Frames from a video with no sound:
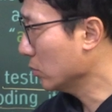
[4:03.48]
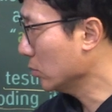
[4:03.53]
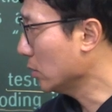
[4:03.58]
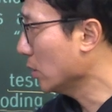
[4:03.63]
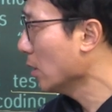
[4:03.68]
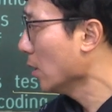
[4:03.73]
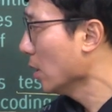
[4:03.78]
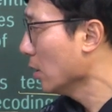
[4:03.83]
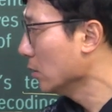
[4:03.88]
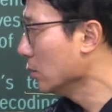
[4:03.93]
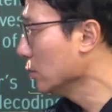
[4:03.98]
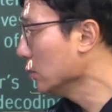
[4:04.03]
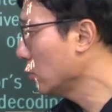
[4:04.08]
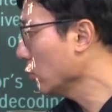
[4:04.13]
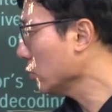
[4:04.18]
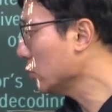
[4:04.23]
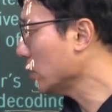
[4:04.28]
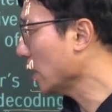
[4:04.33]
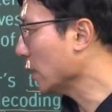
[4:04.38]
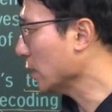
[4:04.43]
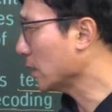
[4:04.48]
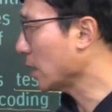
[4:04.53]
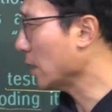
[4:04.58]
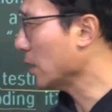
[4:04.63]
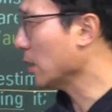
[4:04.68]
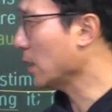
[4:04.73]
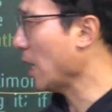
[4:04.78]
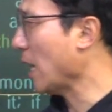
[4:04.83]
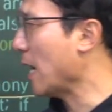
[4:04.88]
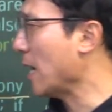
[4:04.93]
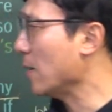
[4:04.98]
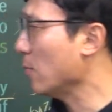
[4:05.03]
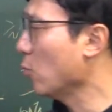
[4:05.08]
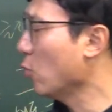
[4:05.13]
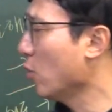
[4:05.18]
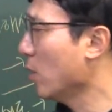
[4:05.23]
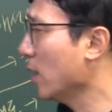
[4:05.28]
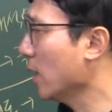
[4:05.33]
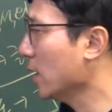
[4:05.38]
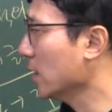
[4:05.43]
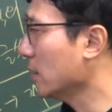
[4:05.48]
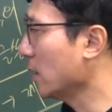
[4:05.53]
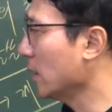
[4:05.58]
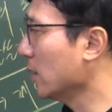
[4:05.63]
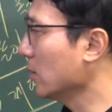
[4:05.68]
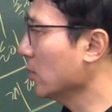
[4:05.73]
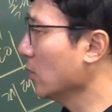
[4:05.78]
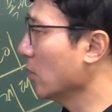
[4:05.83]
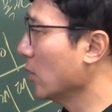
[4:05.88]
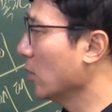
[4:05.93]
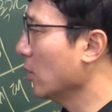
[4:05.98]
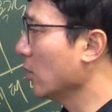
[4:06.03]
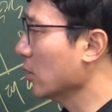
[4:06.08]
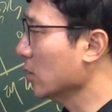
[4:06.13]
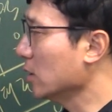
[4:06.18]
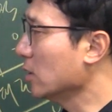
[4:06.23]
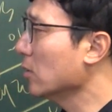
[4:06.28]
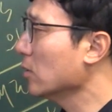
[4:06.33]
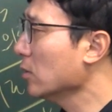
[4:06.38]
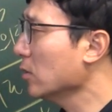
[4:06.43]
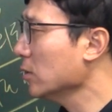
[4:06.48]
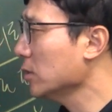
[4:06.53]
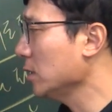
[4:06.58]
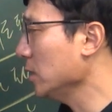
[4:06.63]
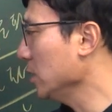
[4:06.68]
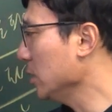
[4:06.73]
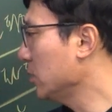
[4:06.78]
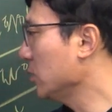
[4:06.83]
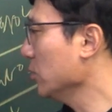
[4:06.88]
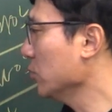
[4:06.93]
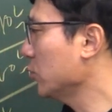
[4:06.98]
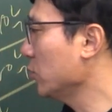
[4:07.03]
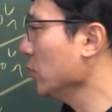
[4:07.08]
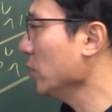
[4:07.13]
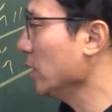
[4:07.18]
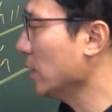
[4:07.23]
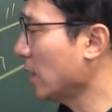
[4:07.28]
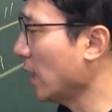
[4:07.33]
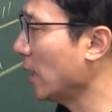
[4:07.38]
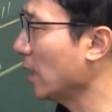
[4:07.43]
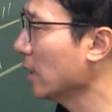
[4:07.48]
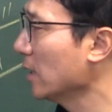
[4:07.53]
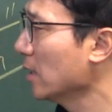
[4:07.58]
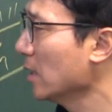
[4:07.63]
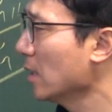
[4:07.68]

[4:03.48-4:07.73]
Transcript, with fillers: 이제 의도치 않게 이렇게 암호화가 되는 거 이런 것이 있을 수 있다.